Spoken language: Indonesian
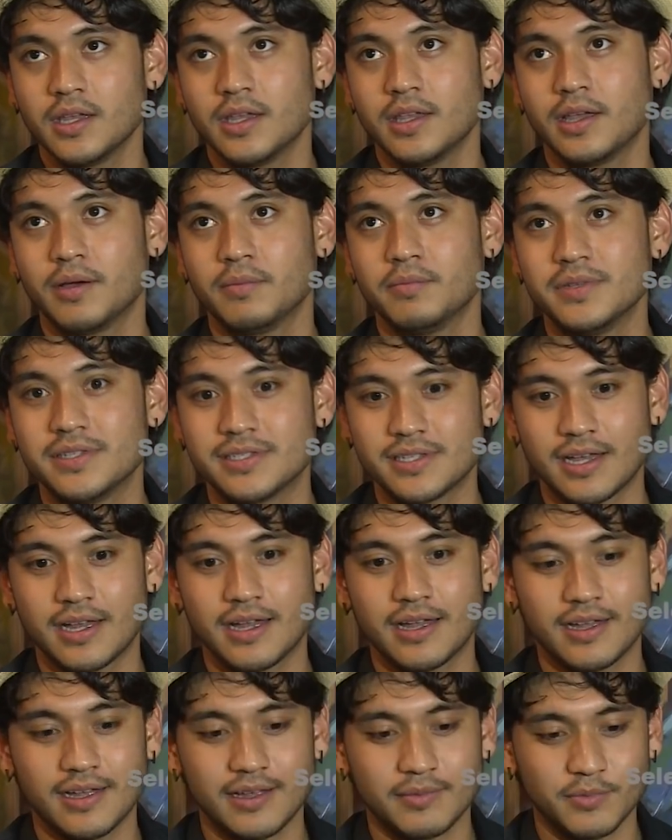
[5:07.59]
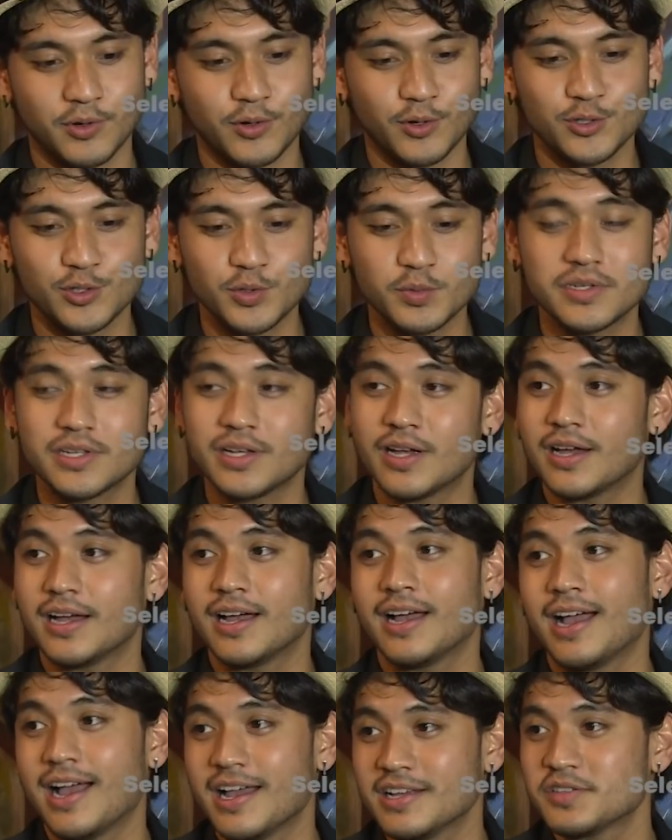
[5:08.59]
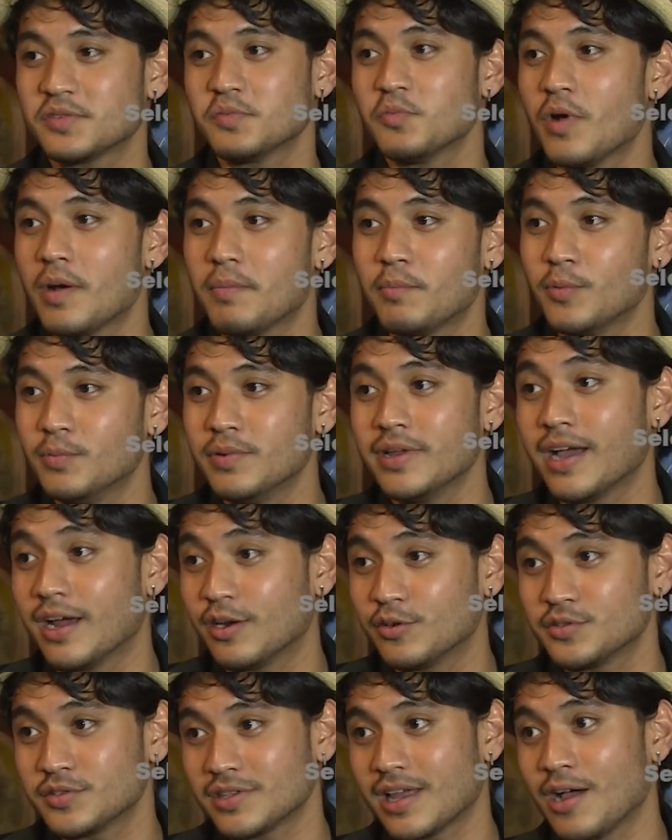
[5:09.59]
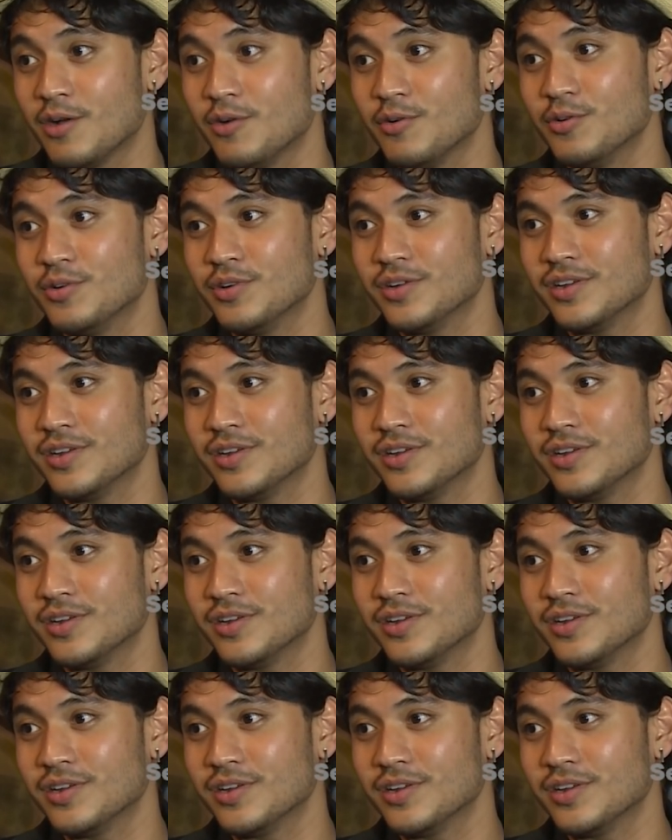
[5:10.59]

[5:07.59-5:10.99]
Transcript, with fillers: yang bisa mengkonsumsi nggak semua publik harus tahu